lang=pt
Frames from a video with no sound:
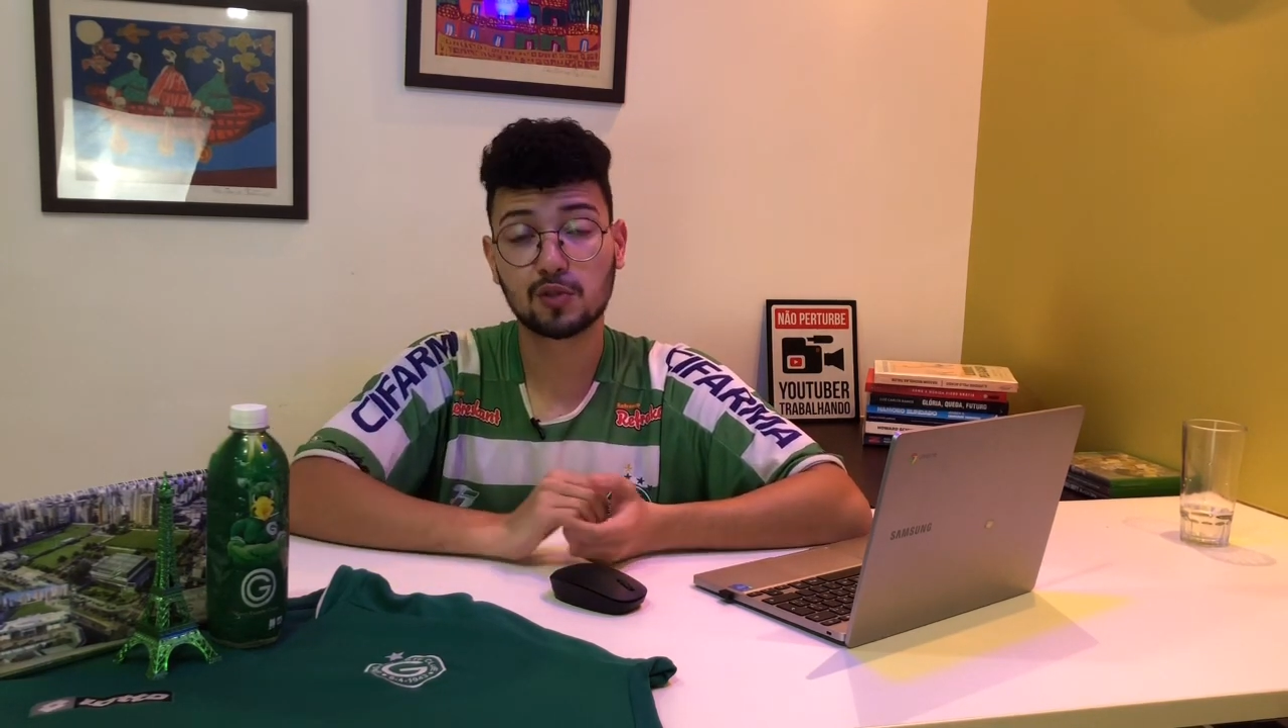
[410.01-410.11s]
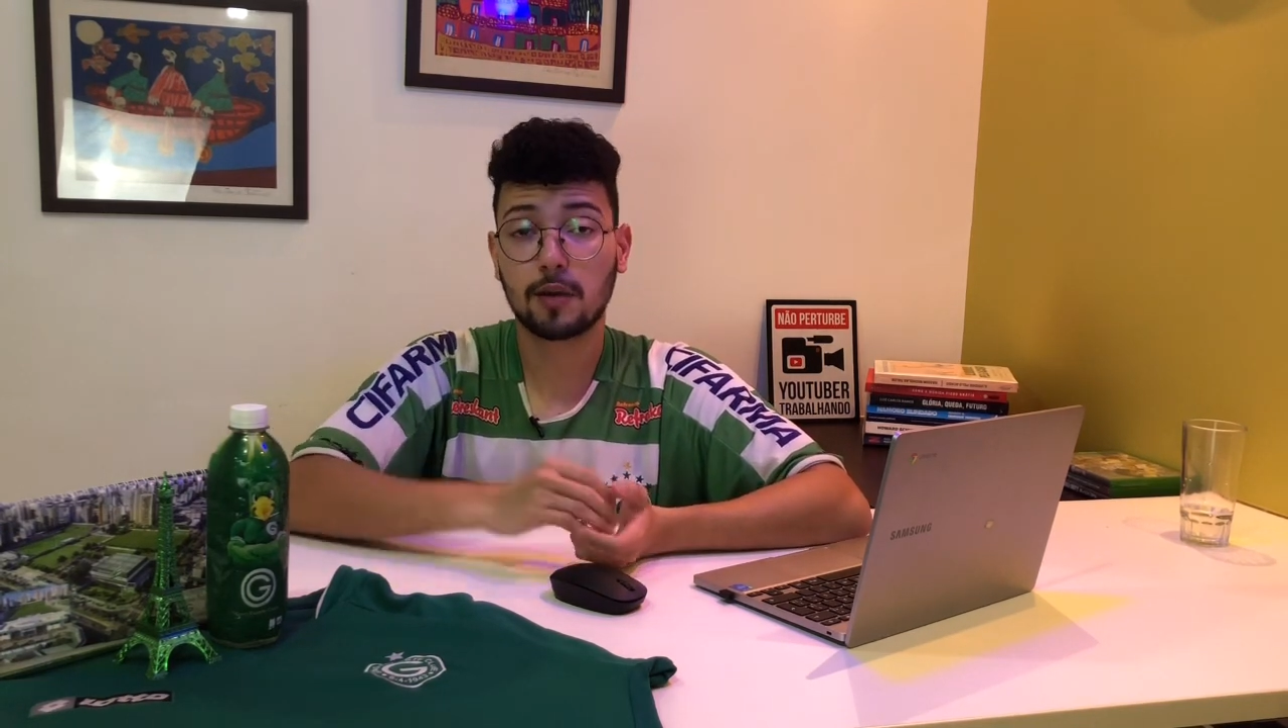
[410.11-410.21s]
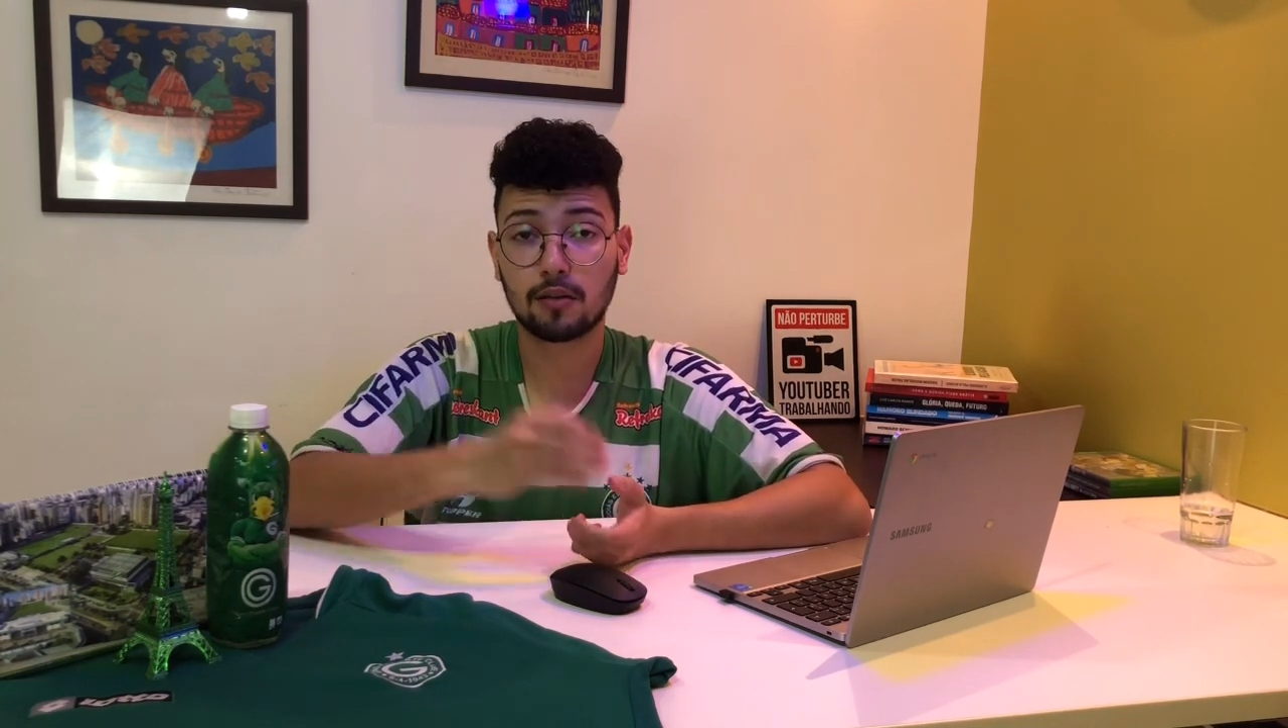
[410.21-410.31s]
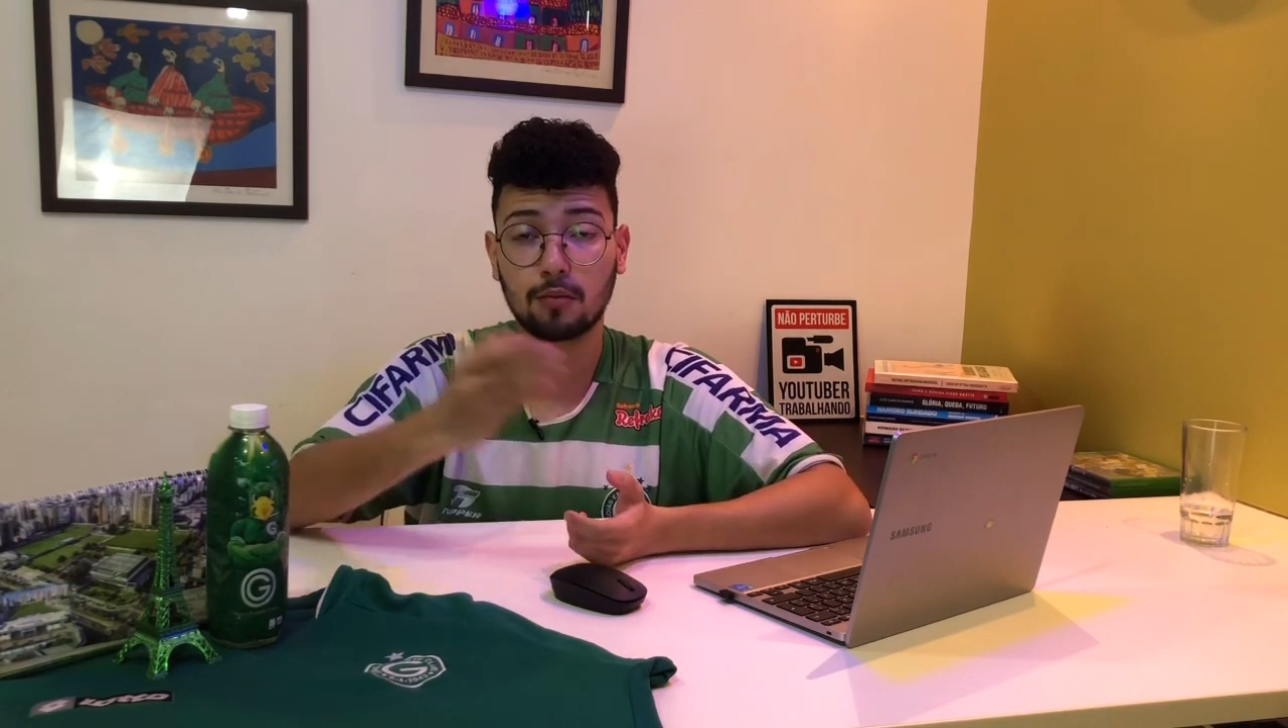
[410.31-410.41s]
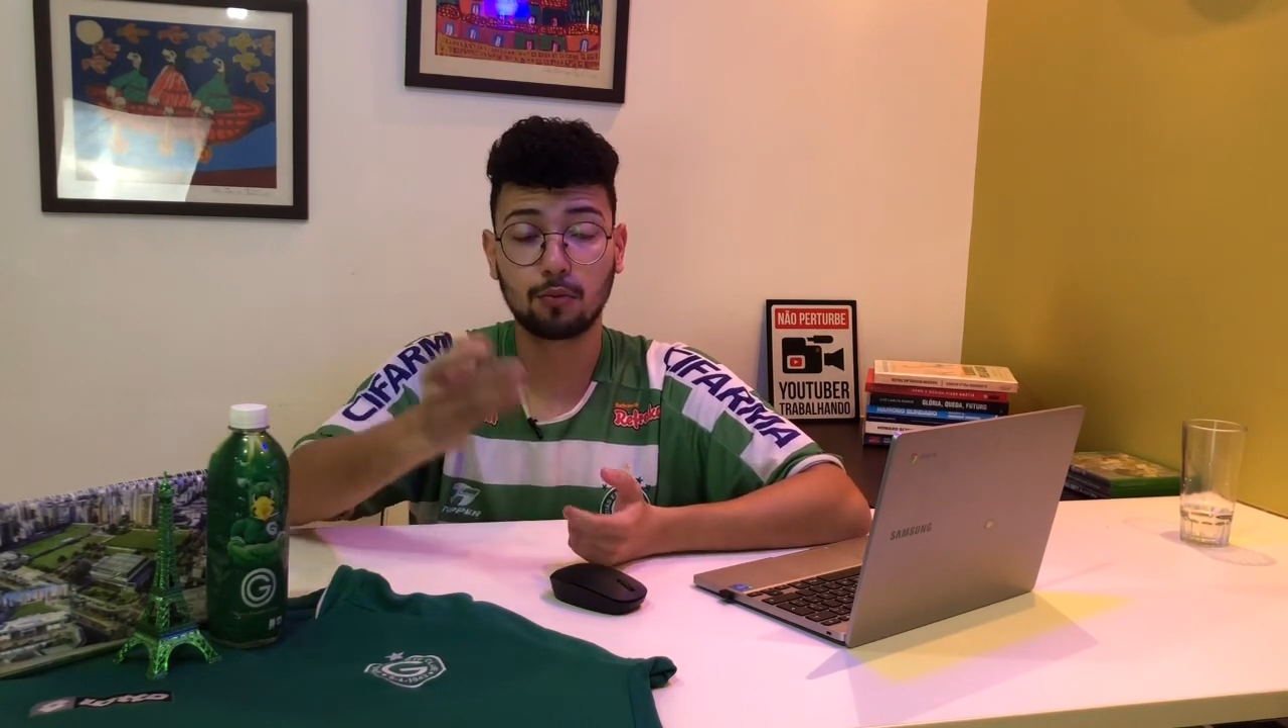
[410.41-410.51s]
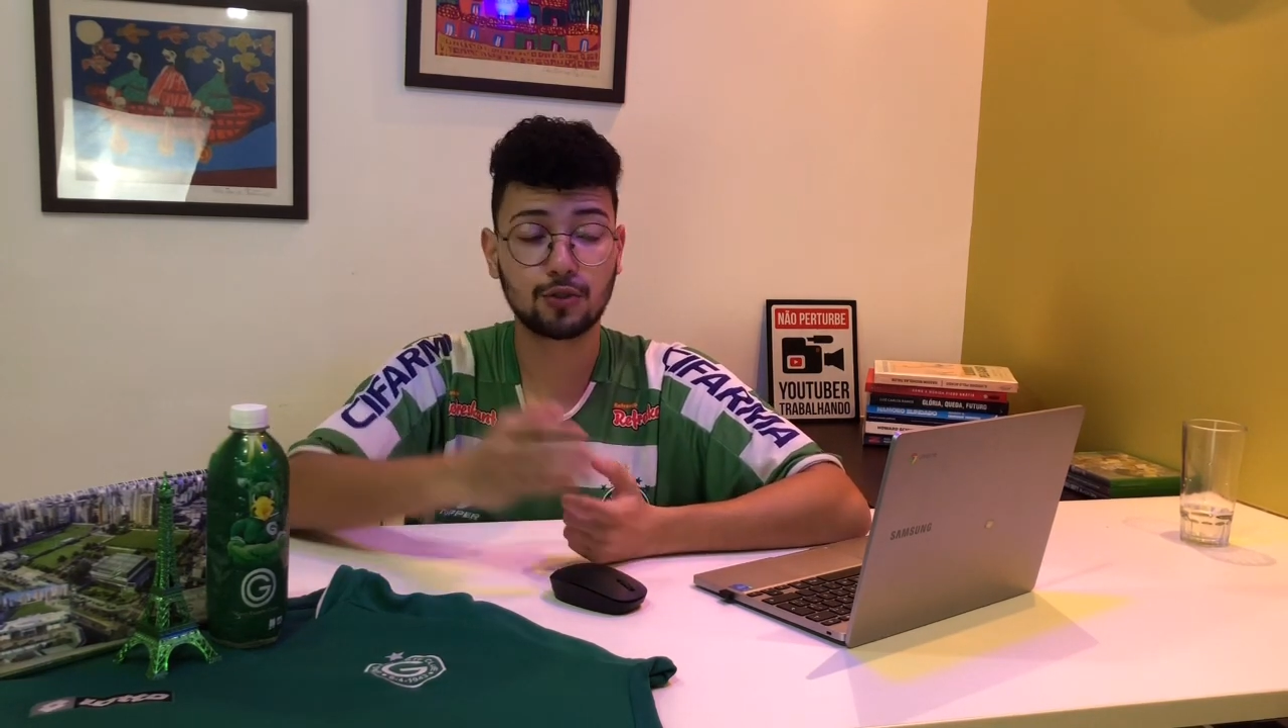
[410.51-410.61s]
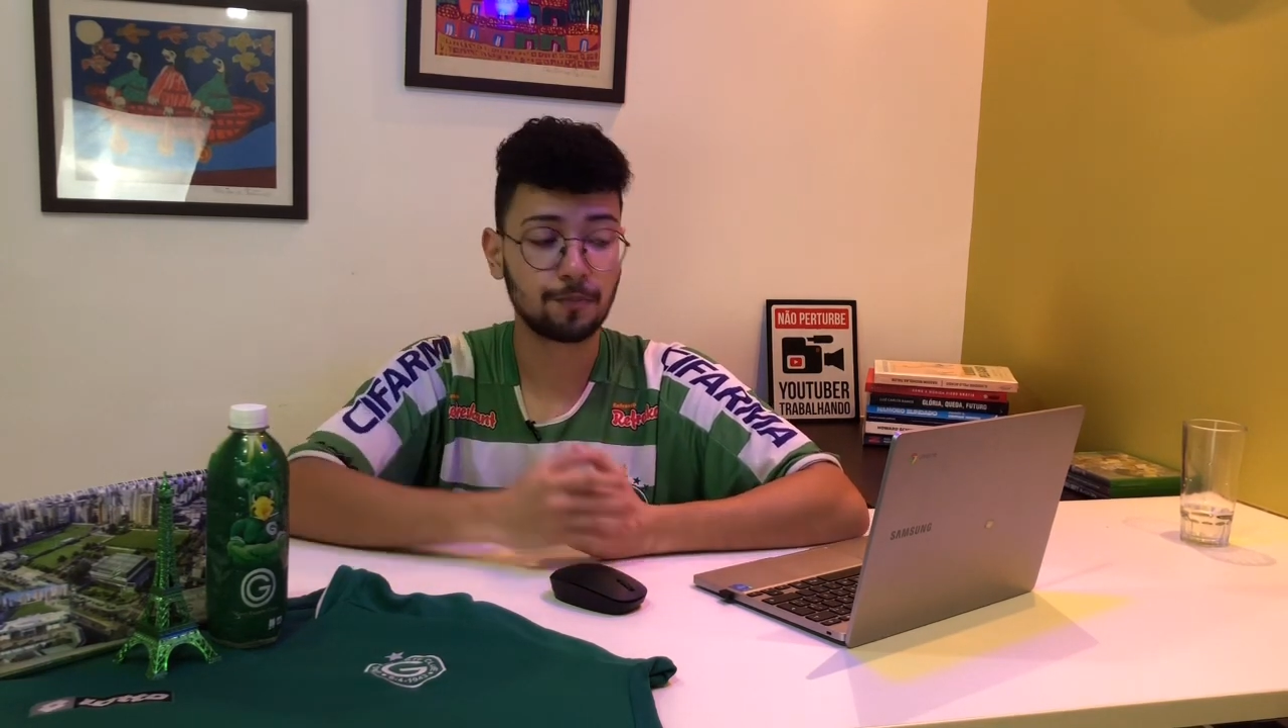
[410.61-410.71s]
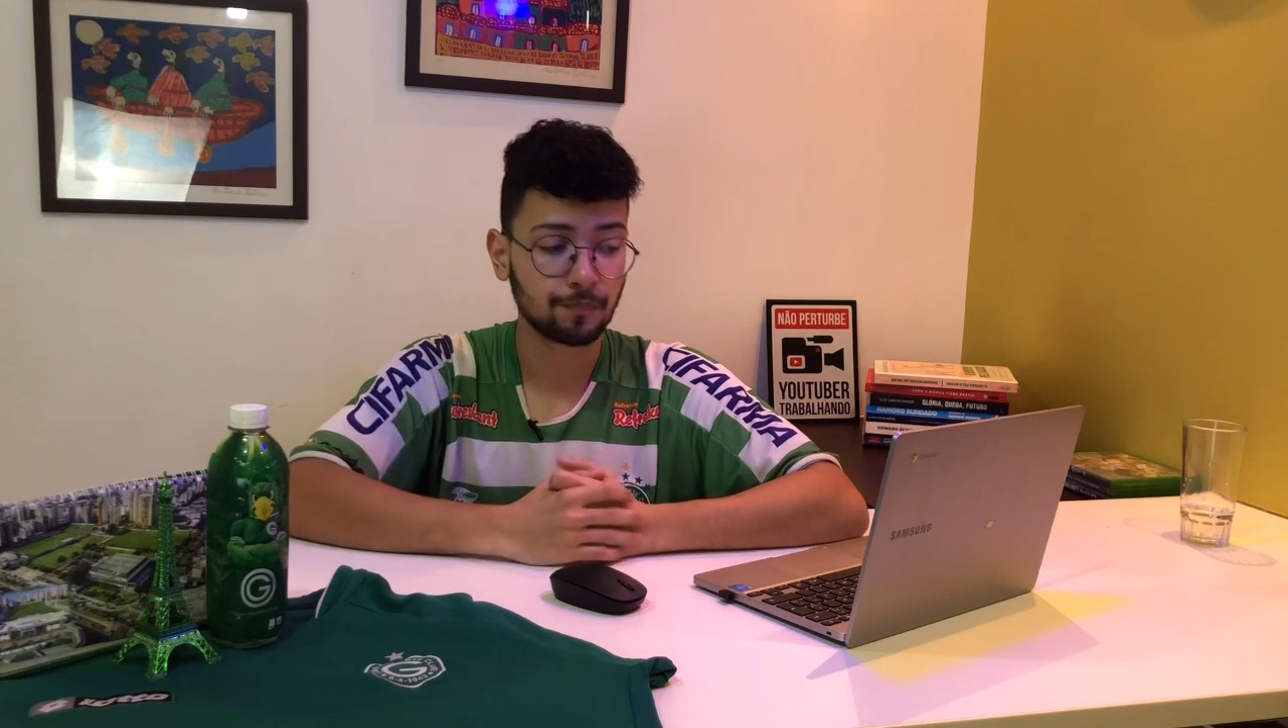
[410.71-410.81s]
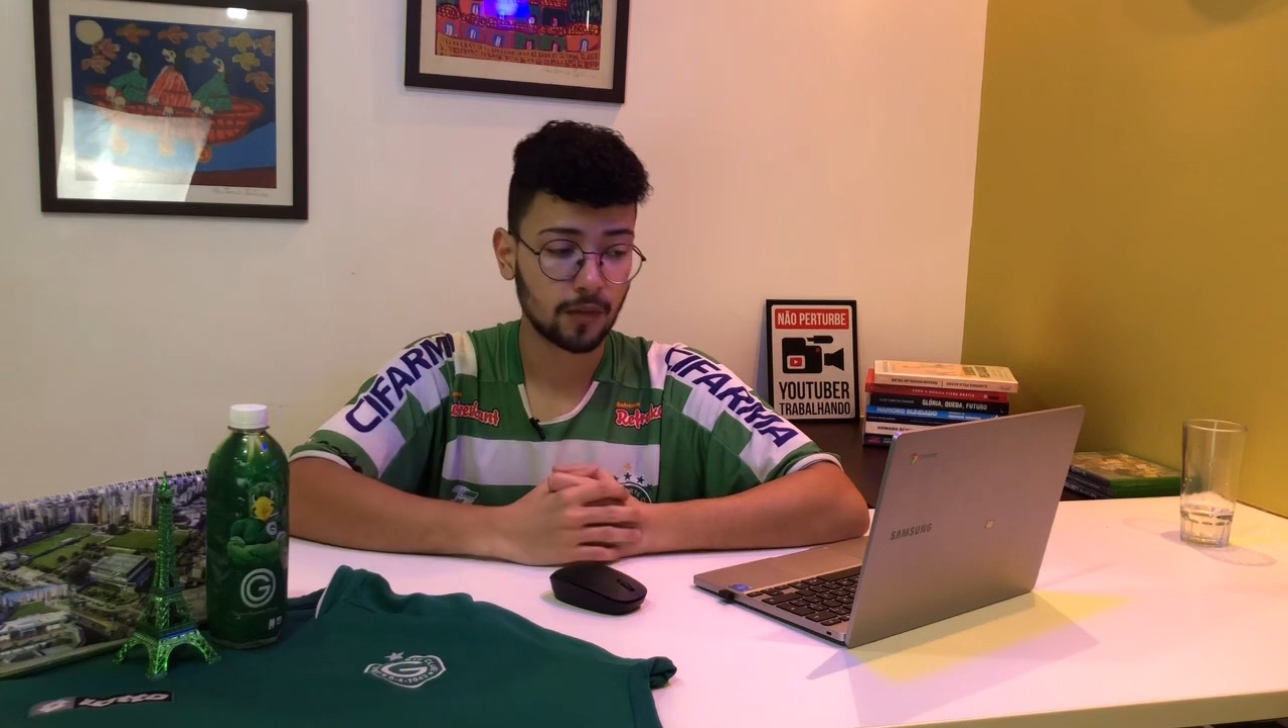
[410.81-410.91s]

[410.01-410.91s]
Espero que mude